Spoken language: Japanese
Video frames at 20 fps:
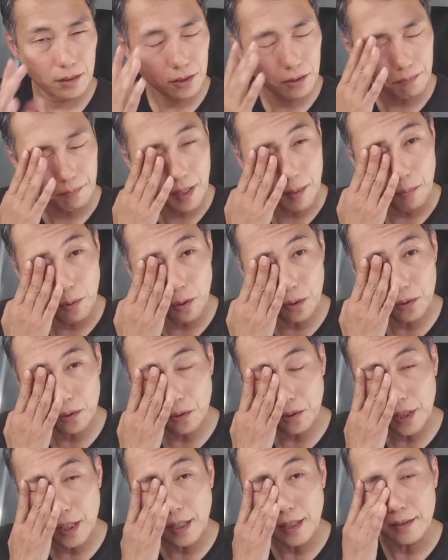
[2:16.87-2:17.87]
まあ、冒
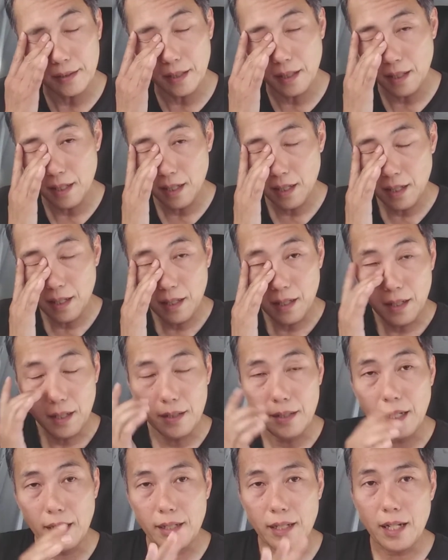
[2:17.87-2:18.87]
頭でですね
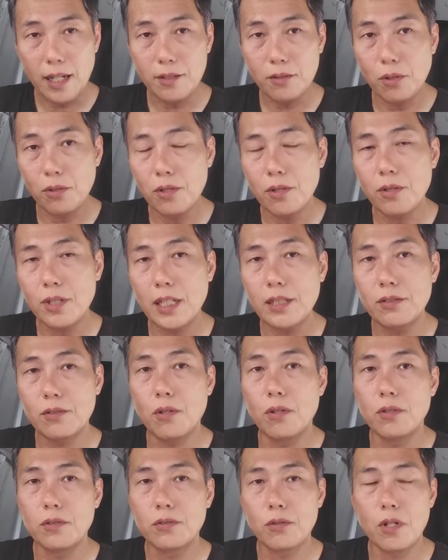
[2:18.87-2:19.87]
でっかい鳥を出す
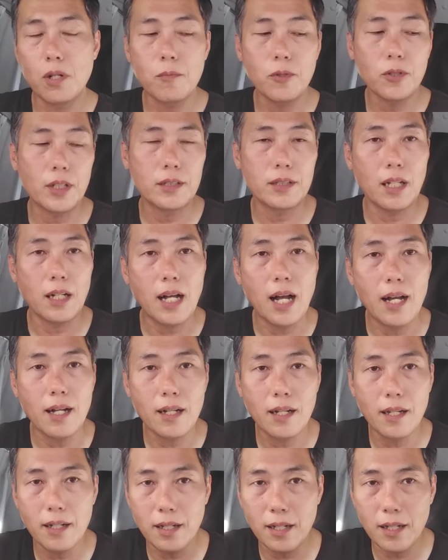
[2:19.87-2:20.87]
とそれもですね考
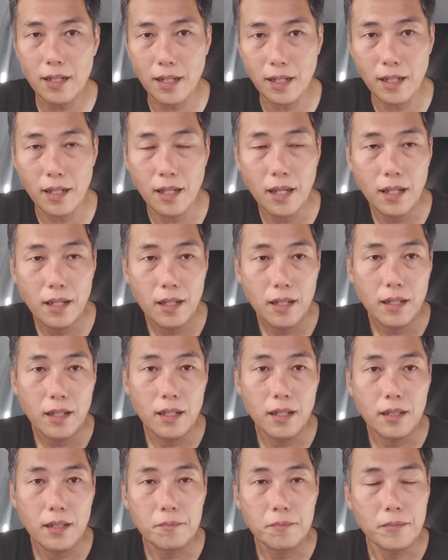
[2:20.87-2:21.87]
えられない、
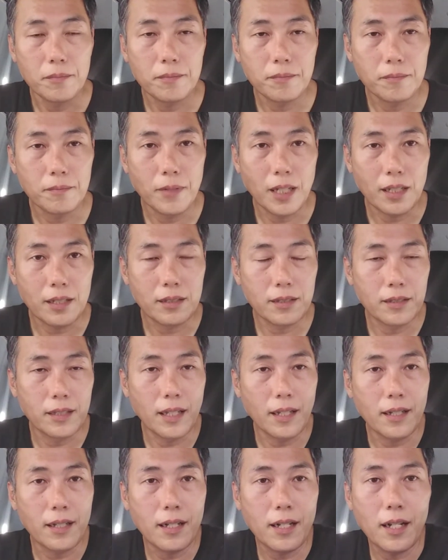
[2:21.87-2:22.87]
えー、まあ、
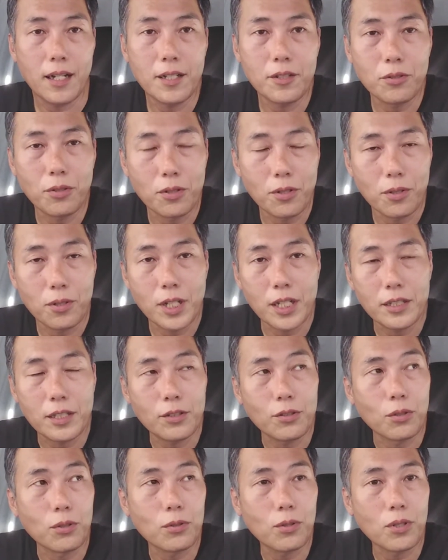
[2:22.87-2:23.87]
でっかい鳥を出して
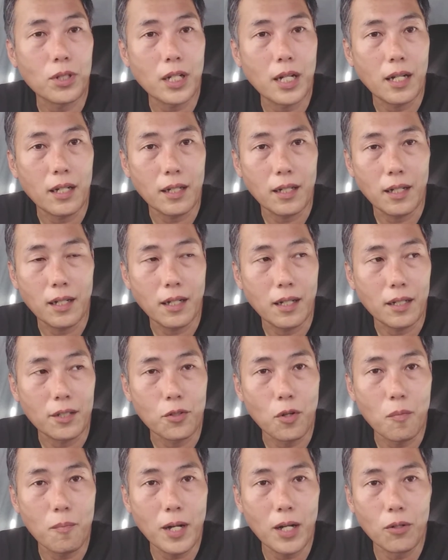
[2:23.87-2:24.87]
その鳥が
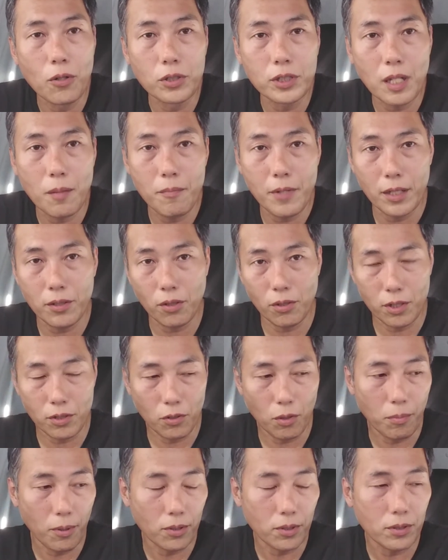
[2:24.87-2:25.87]
4万5 0 0 0ルに
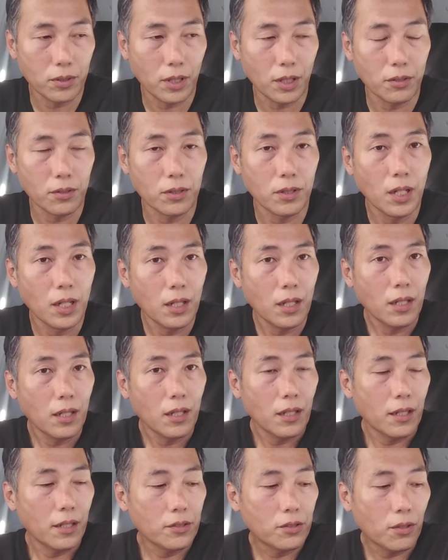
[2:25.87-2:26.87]
上るっていう、
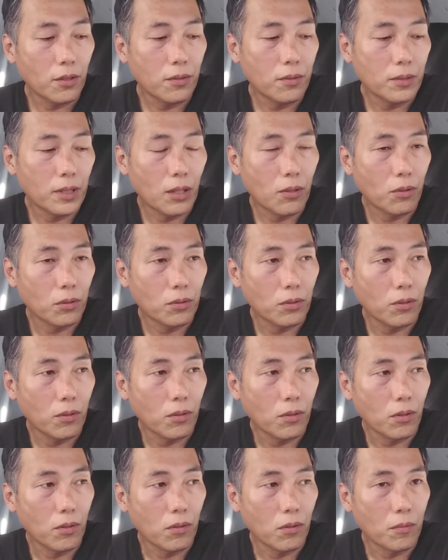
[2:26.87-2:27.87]
えー、そういうふうなこ
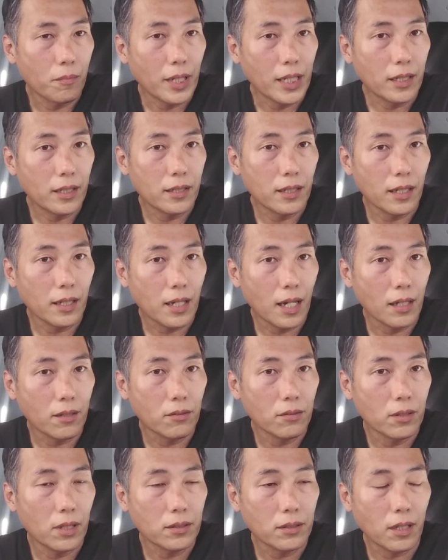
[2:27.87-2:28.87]
とを、まあ、いきなり書く
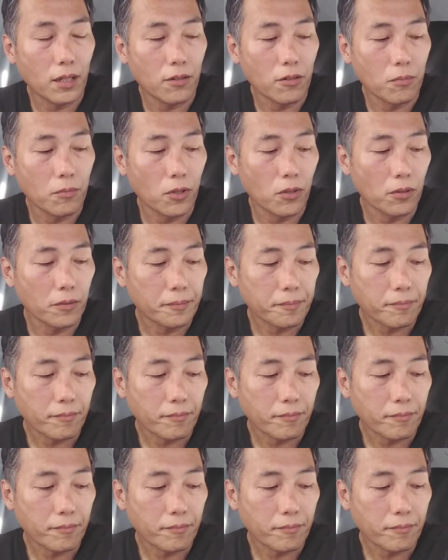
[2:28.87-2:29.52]
んですけれども